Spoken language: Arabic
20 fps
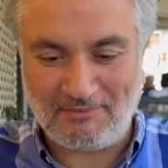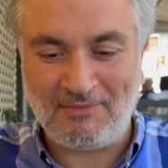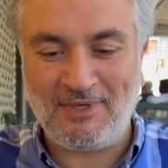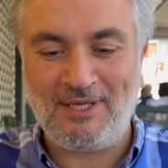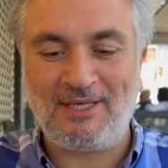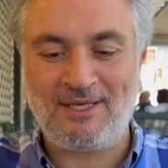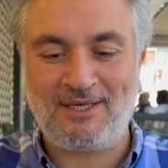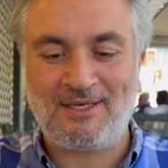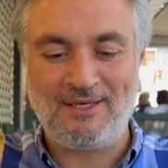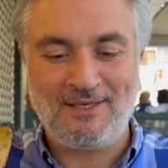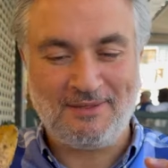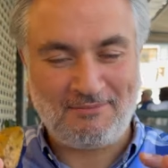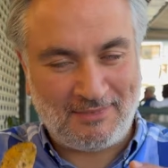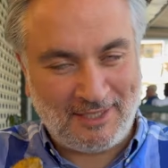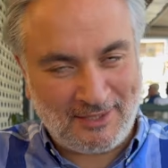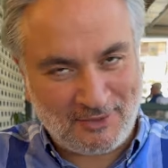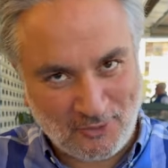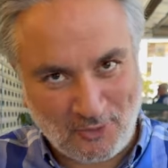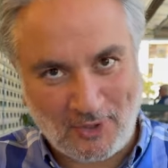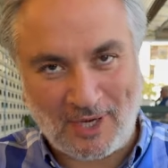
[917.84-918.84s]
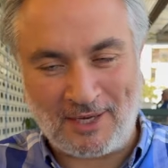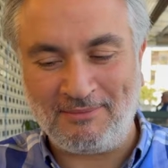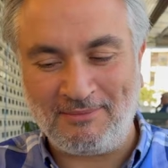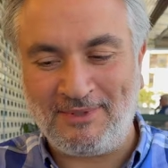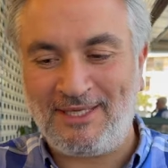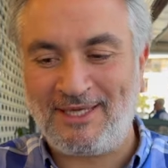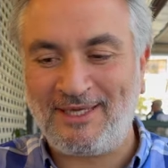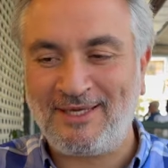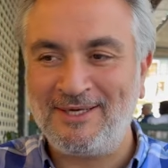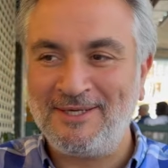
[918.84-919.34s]
منيح منقوعه
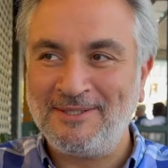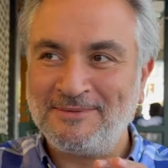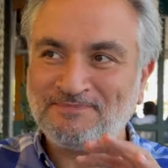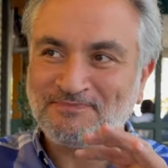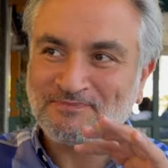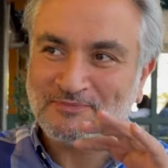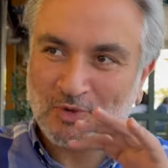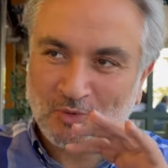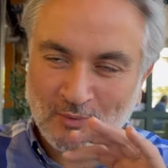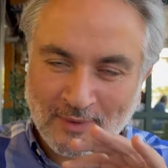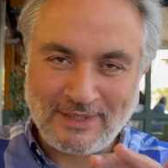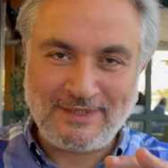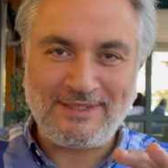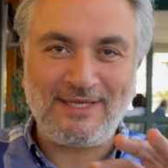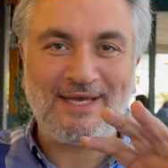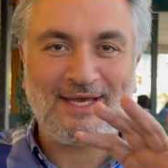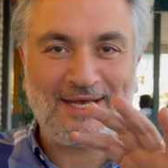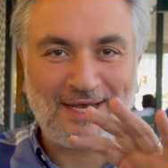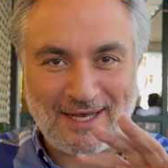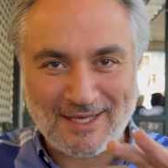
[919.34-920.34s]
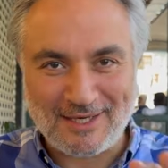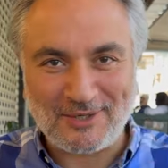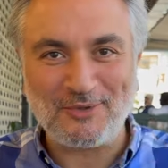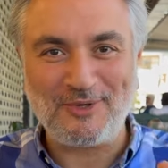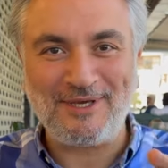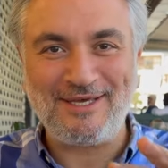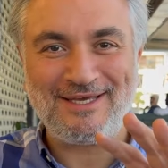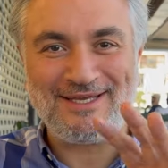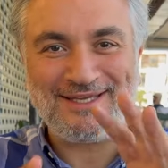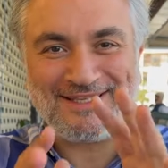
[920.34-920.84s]
منيح ومرتاحه
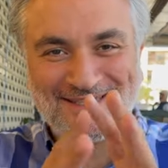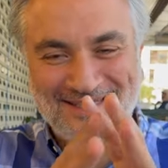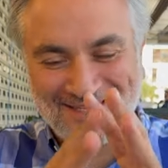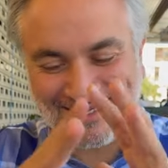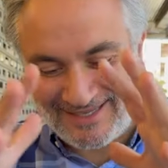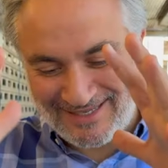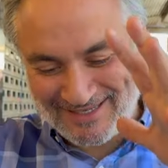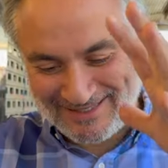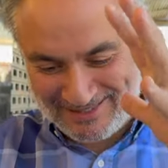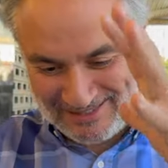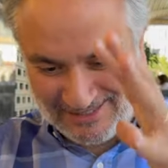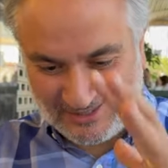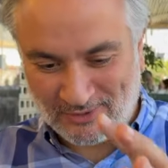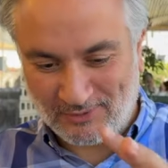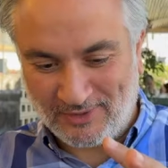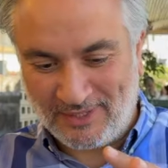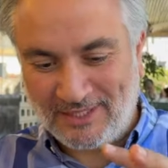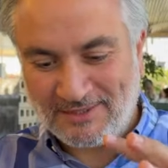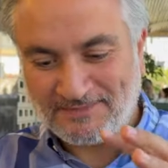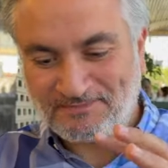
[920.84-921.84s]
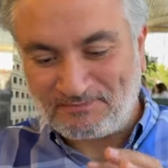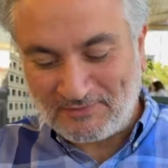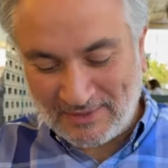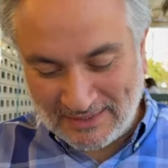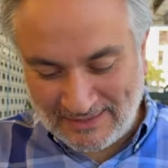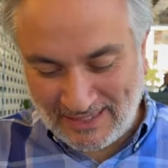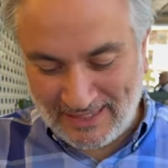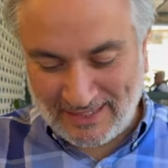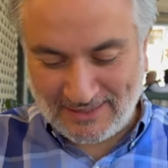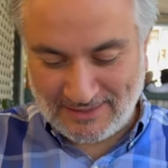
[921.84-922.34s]
على تا تستوي
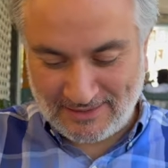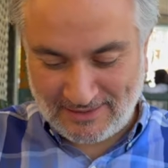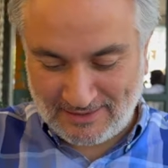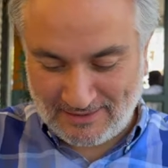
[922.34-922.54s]
تحت